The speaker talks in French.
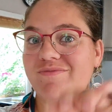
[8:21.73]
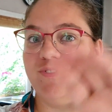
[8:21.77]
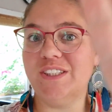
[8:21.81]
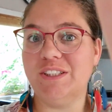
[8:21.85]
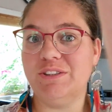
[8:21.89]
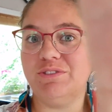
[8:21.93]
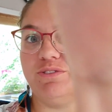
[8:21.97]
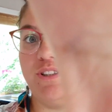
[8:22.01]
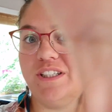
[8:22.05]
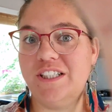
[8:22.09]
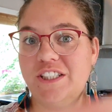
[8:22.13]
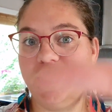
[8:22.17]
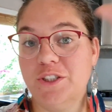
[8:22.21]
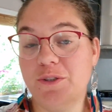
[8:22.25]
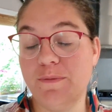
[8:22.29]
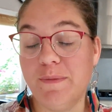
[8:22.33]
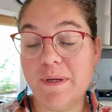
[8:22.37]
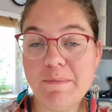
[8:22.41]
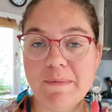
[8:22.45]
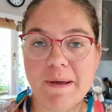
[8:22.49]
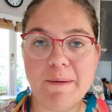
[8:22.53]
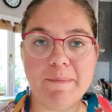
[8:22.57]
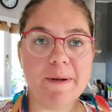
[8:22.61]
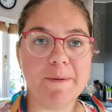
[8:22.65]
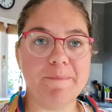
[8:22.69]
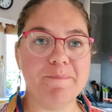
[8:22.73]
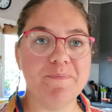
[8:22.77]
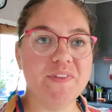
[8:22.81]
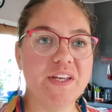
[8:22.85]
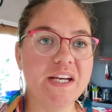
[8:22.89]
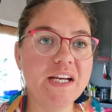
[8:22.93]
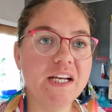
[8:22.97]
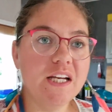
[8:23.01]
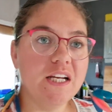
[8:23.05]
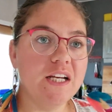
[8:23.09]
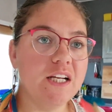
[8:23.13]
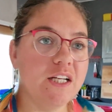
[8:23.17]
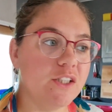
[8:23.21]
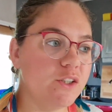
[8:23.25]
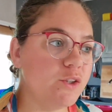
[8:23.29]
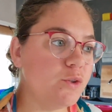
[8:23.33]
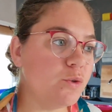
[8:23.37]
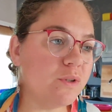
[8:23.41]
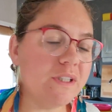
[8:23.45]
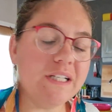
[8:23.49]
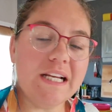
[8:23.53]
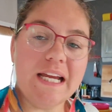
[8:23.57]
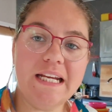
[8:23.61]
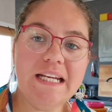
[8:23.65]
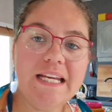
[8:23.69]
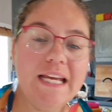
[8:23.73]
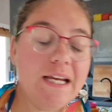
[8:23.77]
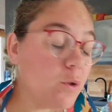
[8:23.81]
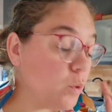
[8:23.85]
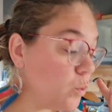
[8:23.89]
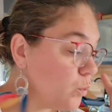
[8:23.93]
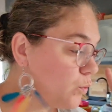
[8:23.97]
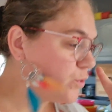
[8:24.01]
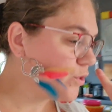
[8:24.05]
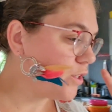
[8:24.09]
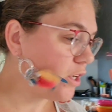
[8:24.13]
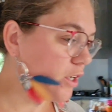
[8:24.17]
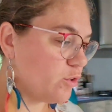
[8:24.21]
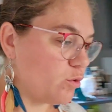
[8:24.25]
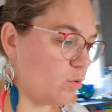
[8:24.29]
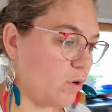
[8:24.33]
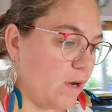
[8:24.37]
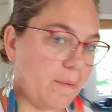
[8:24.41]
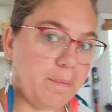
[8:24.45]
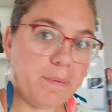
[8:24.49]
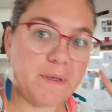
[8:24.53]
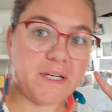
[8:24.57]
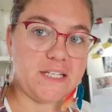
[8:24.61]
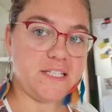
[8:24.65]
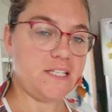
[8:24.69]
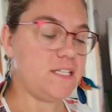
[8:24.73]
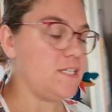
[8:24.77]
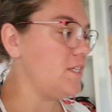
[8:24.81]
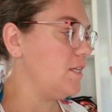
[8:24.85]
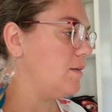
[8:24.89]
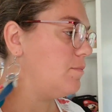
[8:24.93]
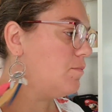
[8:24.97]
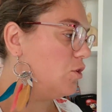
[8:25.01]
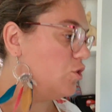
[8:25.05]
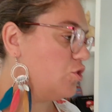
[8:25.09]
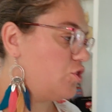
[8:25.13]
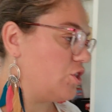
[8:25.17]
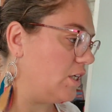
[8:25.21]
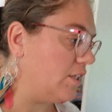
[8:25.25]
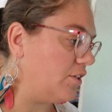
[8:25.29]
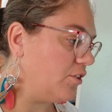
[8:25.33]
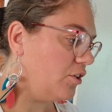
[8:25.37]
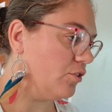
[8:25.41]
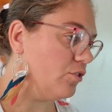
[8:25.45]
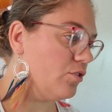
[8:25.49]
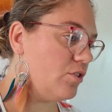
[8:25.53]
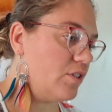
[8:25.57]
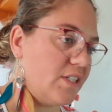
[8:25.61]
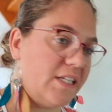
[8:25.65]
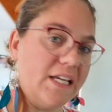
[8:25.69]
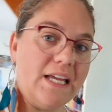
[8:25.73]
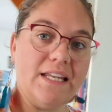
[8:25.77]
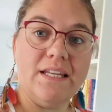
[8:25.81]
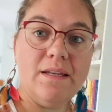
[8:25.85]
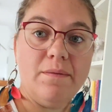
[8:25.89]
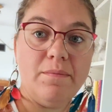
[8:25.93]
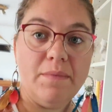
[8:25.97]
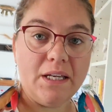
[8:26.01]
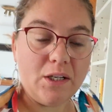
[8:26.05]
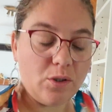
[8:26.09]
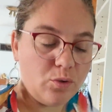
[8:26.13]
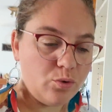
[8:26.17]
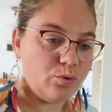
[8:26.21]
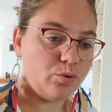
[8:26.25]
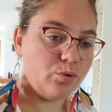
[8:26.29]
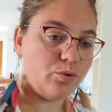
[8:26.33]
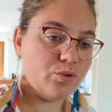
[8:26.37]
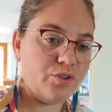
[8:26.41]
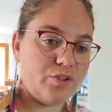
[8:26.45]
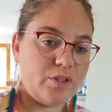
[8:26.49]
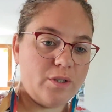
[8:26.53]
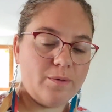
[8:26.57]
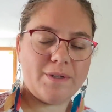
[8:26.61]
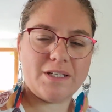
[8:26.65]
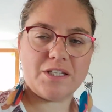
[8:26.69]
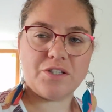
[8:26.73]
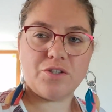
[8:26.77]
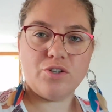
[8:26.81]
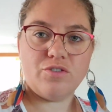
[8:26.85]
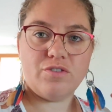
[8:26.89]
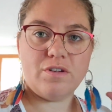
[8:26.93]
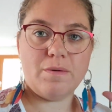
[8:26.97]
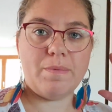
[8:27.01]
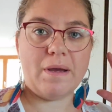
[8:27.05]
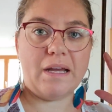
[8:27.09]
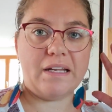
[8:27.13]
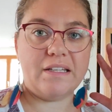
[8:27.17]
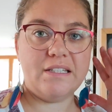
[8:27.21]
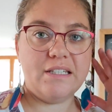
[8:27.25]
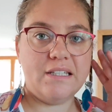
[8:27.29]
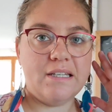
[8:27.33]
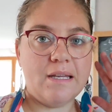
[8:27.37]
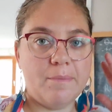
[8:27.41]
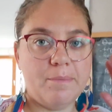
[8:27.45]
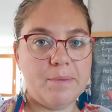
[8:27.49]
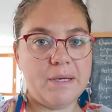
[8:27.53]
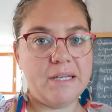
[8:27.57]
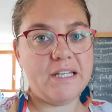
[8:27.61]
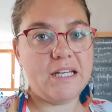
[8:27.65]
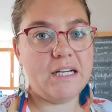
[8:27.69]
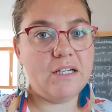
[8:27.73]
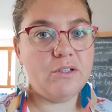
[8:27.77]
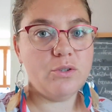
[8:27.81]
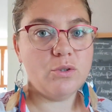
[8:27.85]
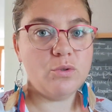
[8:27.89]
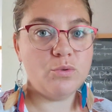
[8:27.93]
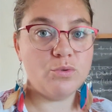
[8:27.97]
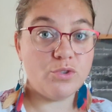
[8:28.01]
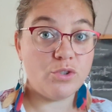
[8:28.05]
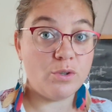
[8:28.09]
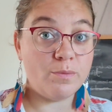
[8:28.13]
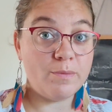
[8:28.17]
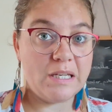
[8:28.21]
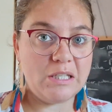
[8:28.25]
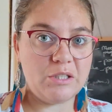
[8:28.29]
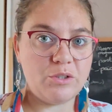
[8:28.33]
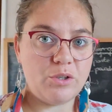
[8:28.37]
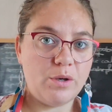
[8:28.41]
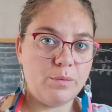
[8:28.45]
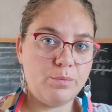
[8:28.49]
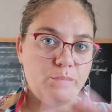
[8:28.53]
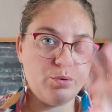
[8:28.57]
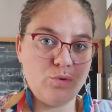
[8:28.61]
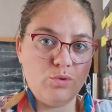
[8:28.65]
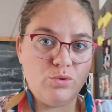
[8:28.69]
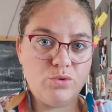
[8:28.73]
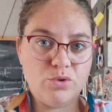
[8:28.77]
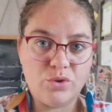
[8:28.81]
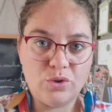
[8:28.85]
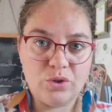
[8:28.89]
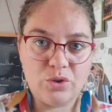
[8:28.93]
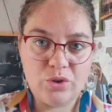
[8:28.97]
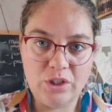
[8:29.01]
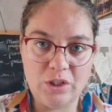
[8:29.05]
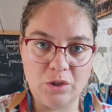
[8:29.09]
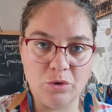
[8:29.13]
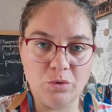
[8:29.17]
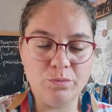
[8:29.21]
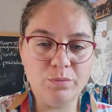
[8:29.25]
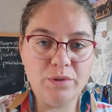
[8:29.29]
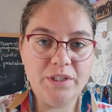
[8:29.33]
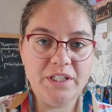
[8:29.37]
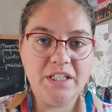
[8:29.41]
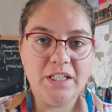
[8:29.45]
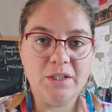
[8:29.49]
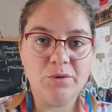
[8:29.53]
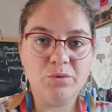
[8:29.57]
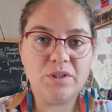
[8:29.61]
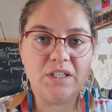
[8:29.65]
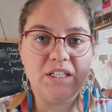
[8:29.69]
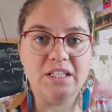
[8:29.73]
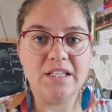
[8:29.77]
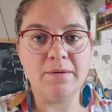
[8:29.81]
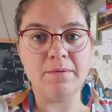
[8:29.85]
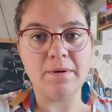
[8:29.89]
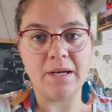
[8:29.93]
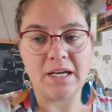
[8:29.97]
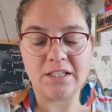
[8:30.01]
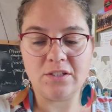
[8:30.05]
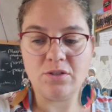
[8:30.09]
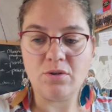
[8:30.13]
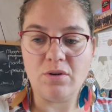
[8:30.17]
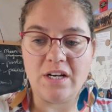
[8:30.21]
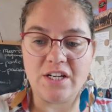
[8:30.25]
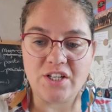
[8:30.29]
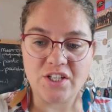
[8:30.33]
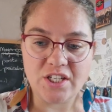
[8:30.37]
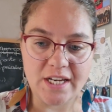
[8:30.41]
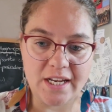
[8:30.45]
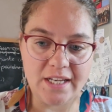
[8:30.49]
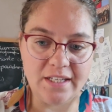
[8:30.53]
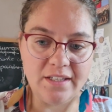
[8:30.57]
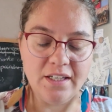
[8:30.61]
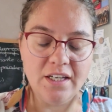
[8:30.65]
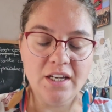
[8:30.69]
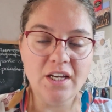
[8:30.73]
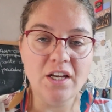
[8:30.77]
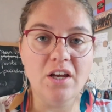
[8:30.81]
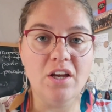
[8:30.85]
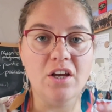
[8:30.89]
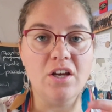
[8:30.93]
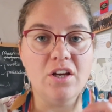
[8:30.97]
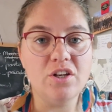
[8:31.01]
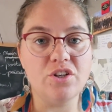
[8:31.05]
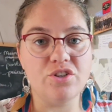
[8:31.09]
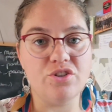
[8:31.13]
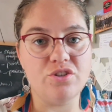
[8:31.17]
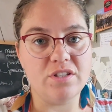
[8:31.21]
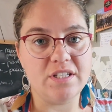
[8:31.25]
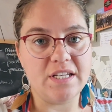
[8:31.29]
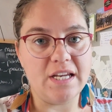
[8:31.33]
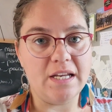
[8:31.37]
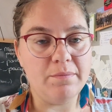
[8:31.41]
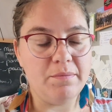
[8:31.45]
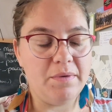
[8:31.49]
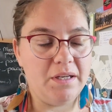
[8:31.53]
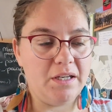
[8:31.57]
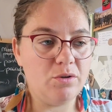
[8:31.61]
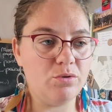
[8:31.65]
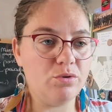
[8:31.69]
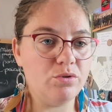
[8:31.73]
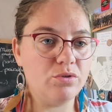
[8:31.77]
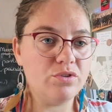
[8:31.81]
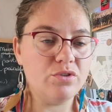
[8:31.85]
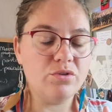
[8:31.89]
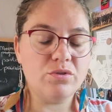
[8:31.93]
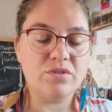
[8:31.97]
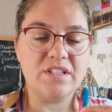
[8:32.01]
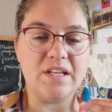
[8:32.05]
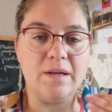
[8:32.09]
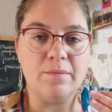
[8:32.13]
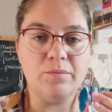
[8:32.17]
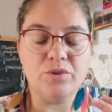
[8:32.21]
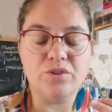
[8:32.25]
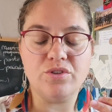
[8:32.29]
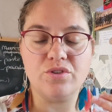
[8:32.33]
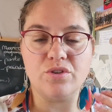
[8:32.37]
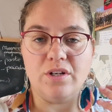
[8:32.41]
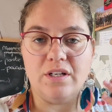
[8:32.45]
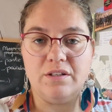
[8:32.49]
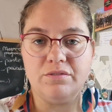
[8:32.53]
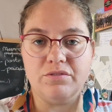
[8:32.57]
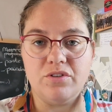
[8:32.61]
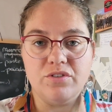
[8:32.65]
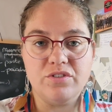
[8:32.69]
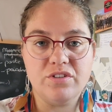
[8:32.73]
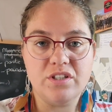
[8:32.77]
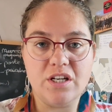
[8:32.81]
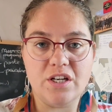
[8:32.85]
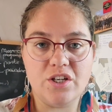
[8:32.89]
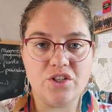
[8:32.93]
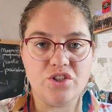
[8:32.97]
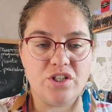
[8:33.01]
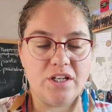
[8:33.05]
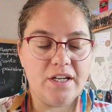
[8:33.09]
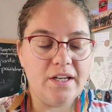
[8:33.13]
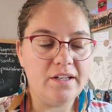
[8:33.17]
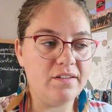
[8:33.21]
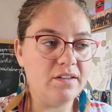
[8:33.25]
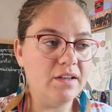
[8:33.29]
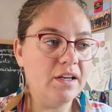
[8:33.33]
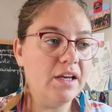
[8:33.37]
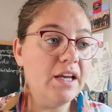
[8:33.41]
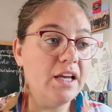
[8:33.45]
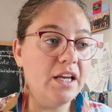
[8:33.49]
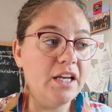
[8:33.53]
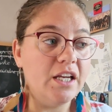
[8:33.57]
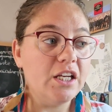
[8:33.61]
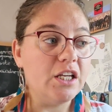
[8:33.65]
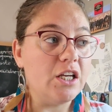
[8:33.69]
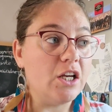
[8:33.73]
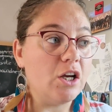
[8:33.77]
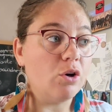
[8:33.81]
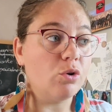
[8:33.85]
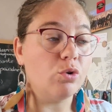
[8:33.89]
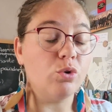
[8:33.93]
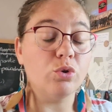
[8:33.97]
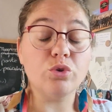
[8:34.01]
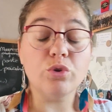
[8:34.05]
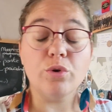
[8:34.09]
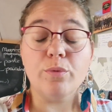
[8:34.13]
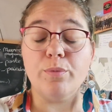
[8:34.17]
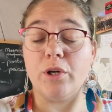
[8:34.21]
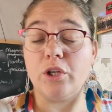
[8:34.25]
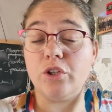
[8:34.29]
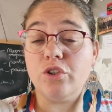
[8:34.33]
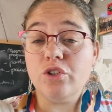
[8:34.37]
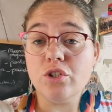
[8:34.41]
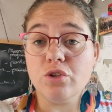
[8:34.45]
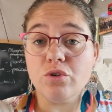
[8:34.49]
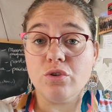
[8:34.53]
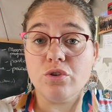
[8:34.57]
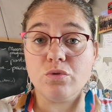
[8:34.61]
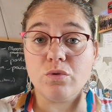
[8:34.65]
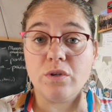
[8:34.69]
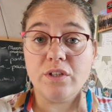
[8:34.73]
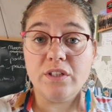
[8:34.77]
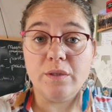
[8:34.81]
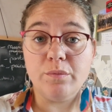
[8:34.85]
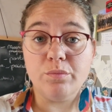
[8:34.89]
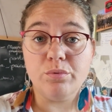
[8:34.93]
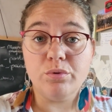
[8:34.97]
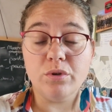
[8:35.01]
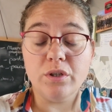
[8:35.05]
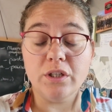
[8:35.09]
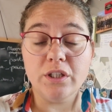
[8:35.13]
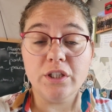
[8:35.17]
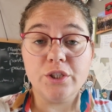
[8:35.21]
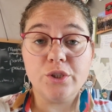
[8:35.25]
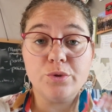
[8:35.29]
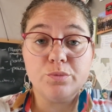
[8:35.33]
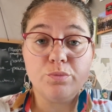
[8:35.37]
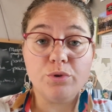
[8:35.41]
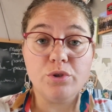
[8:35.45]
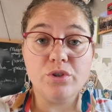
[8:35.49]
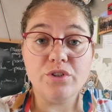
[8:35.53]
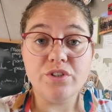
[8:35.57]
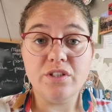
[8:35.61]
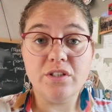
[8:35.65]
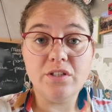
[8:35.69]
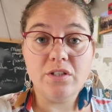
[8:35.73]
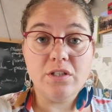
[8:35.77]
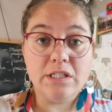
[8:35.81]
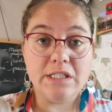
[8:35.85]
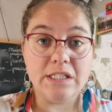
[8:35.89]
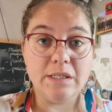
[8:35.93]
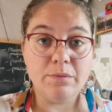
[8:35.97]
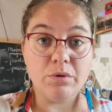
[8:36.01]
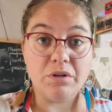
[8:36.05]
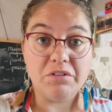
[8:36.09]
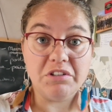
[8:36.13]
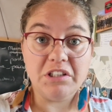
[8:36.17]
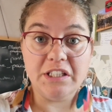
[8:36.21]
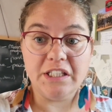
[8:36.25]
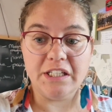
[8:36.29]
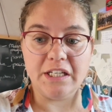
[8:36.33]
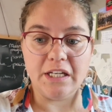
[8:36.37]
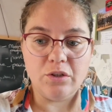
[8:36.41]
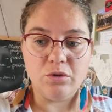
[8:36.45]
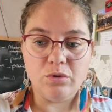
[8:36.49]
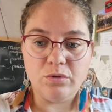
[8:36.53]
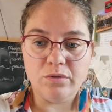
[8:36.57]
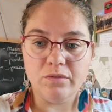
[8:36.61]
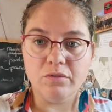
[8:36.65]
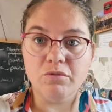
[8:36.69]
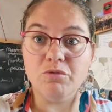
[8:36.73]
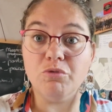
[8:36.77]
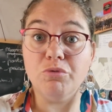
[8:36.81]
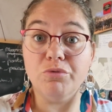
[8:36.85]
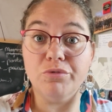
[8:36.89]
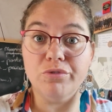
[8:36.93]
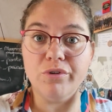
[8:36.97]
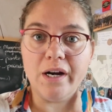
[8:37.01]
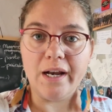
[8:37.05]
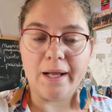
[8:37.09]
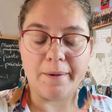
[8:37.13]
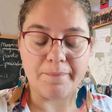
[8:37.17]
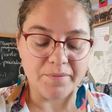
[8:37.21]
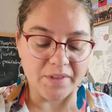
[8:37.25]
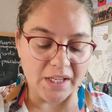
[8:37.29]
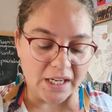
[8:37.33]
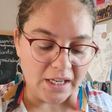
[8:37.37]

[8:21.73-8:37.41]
Des fois, je mets ma main. Donc là, il est 11h03 précisément. J'ai le temps de scanner mes courses parce que je fais partie d'un panel de consommateurs pour tous ceux qui ont oublié ou qui débarquent sur la chaîne. Je scanne mes courses, donc ça montre ce que les Français achètent. Et en contrepartie, je reçois des points et je peux les utiliser pour avoir des cadeaux. Voilà.